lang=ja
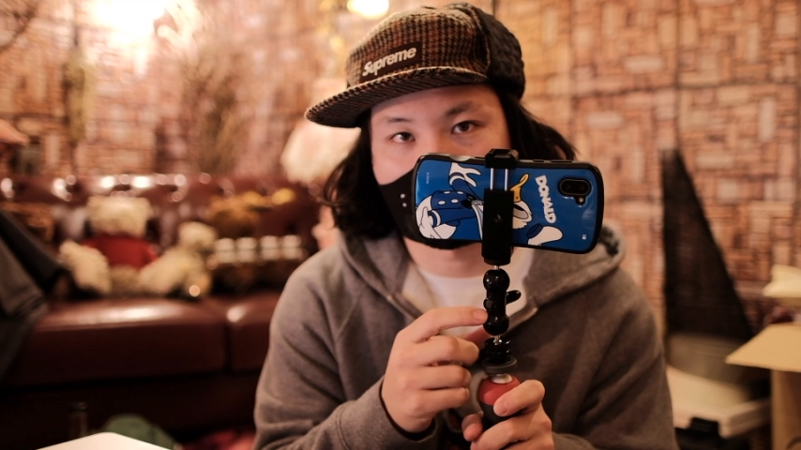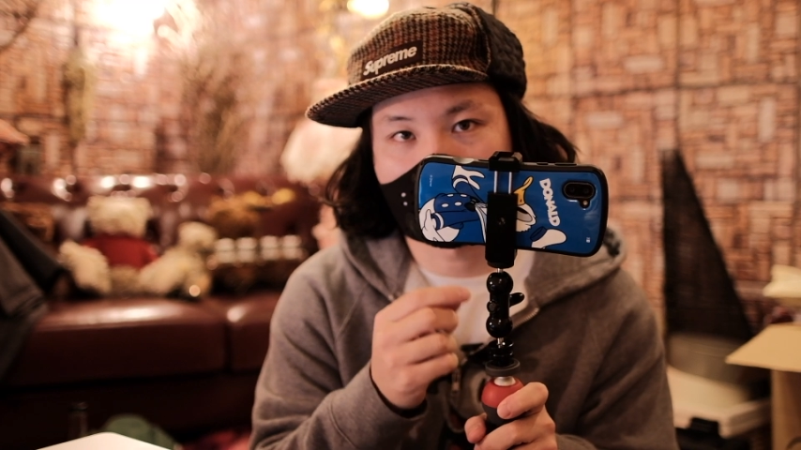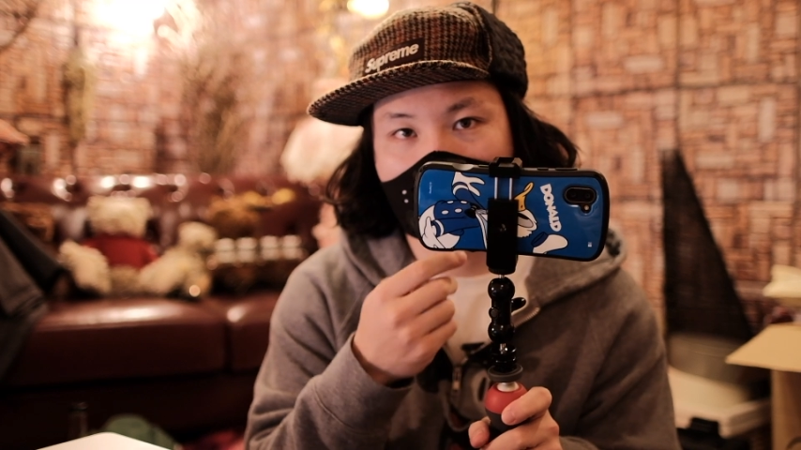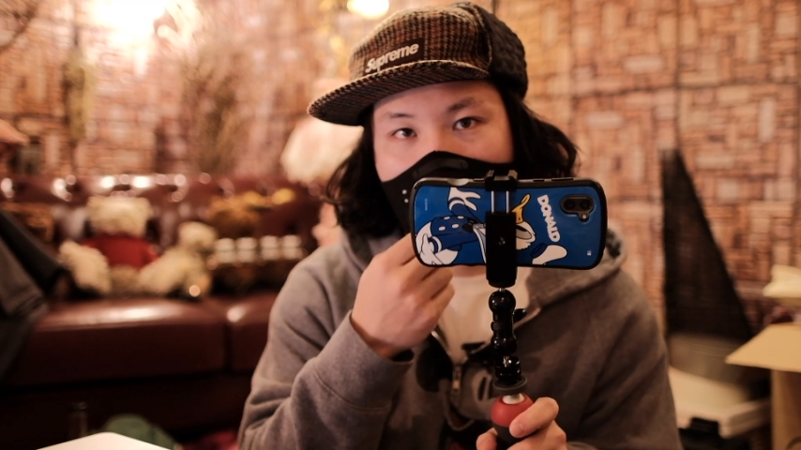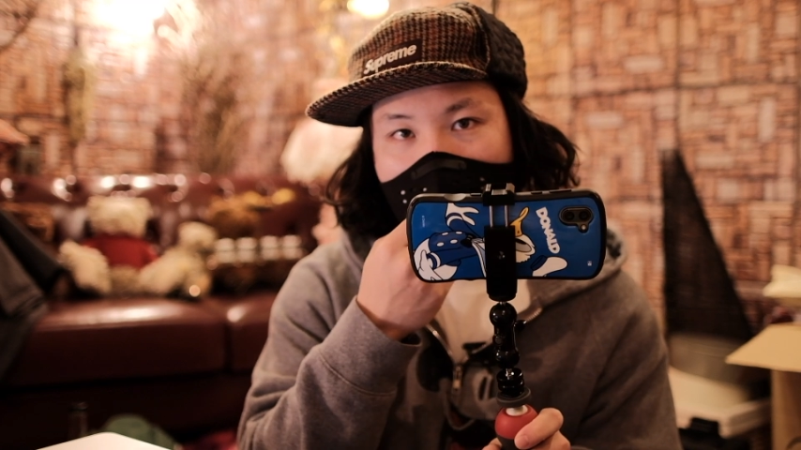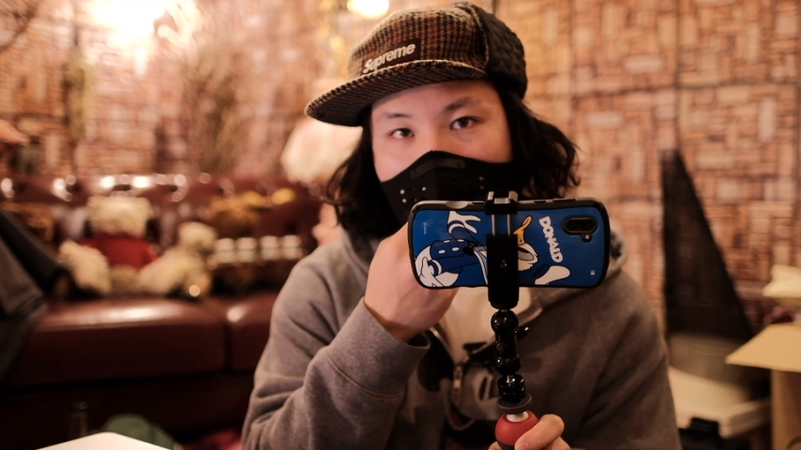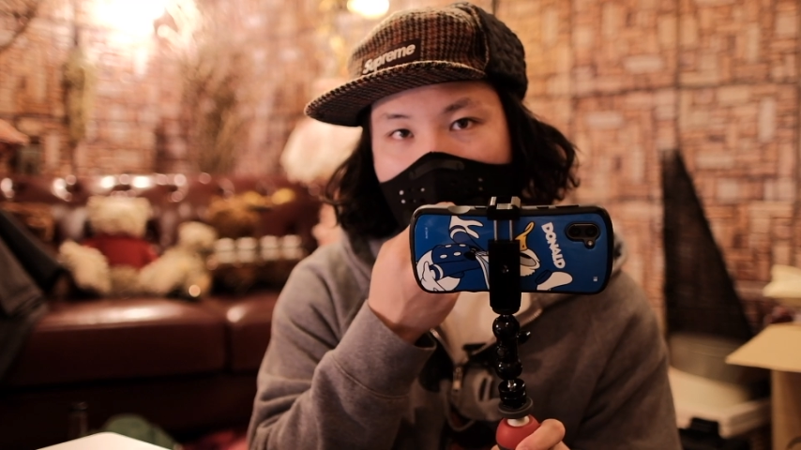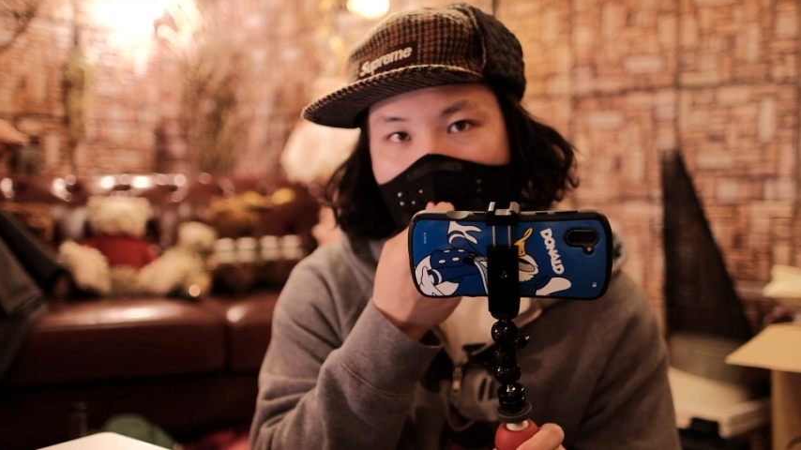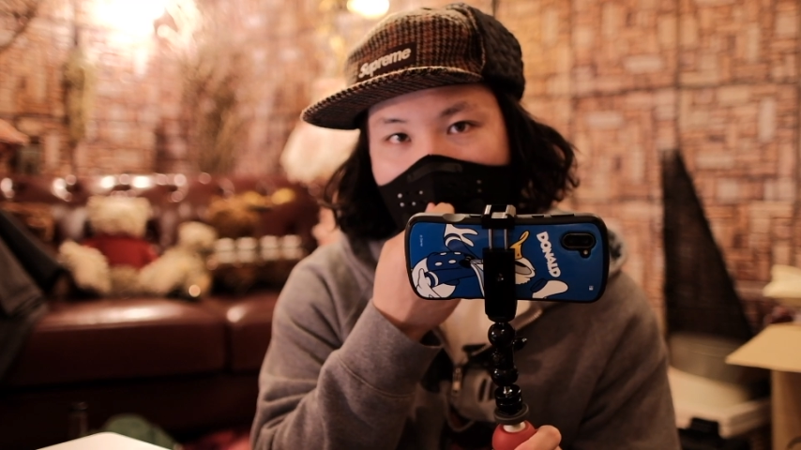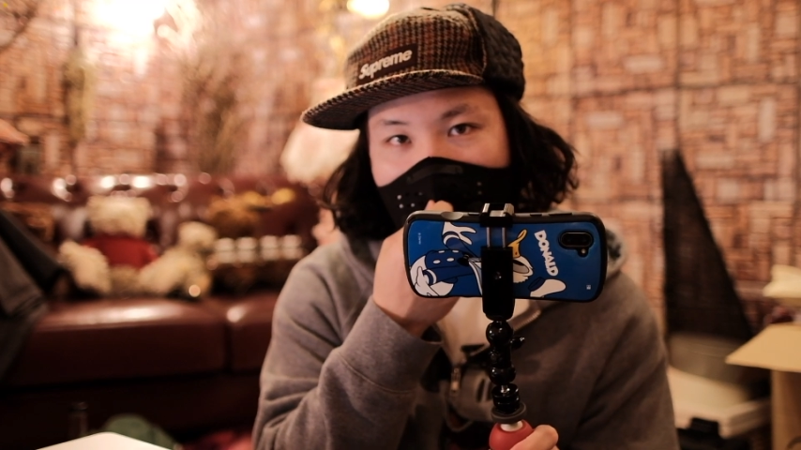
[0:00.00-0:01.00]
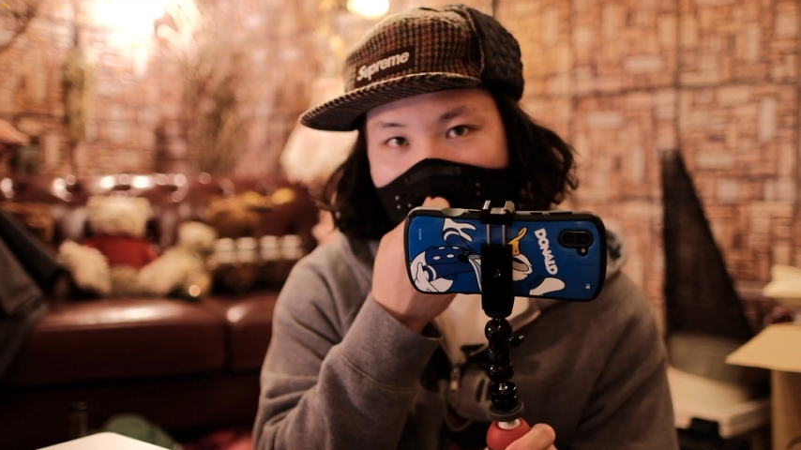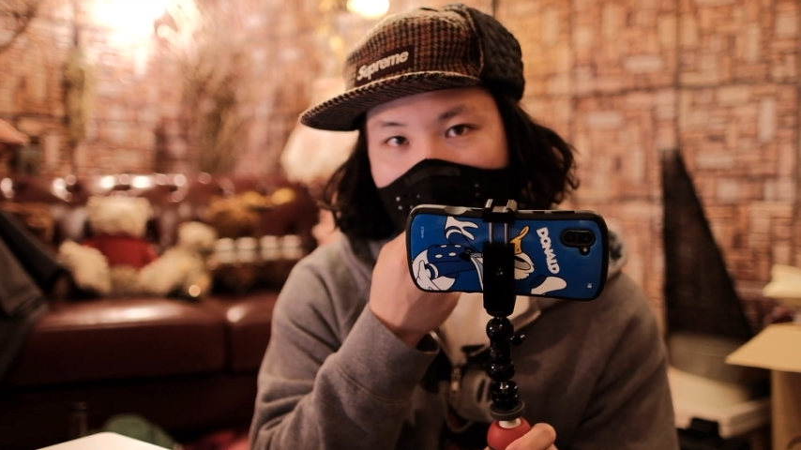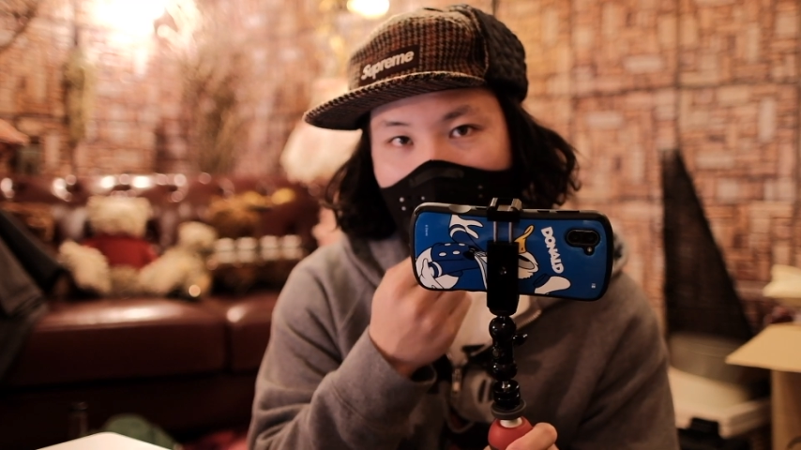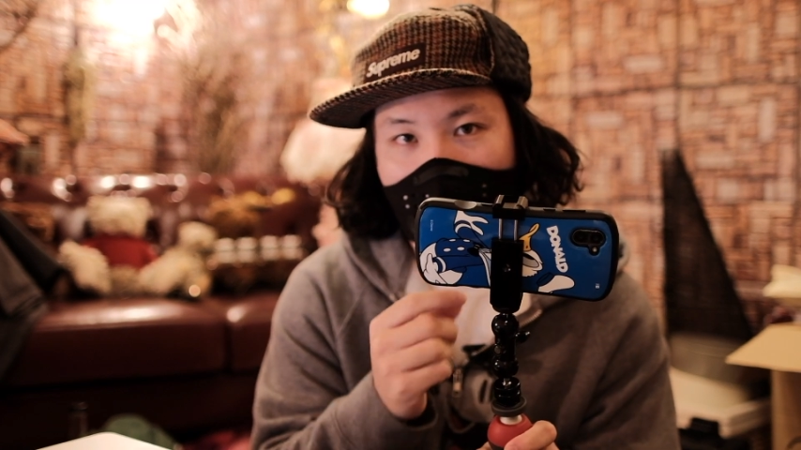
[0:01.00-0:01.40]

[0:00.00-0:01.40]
の商品は、